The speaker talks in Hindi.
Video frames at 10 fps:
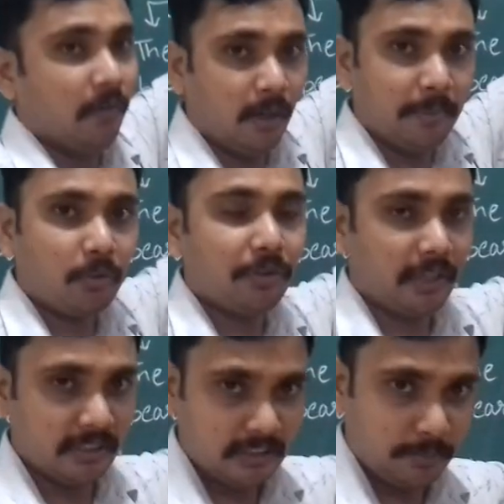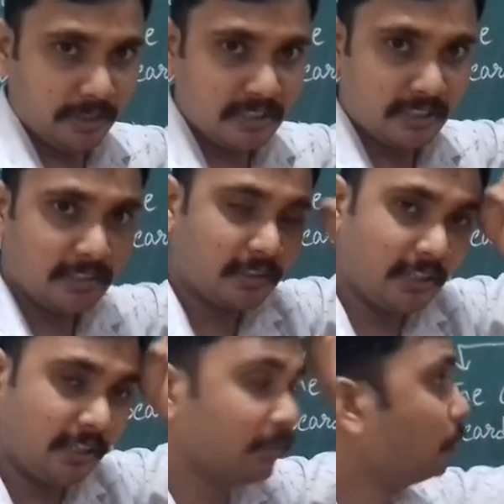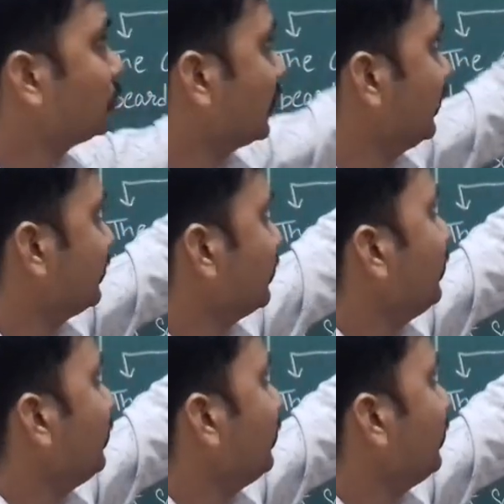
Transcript: हमें कोई अच्छी भेड़ चाहिए ठीक है ना तो उसके